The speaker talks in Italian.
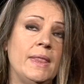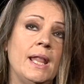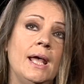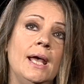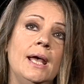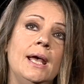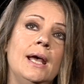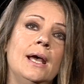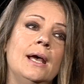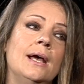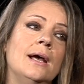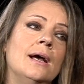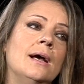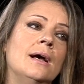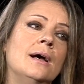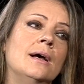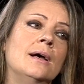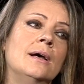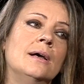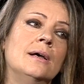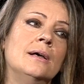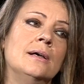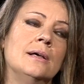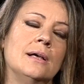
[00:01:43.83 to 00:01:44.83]
Cioè la pasta
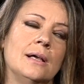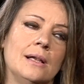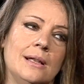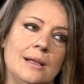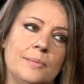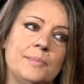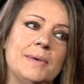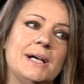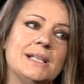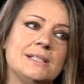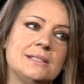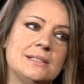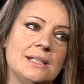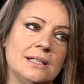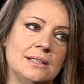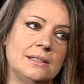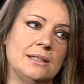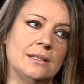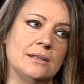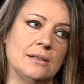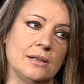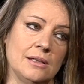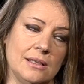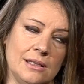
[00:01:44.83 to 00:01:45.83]
integrale sazia pasta di
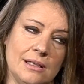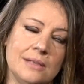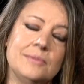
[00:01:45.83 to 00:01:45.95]
più.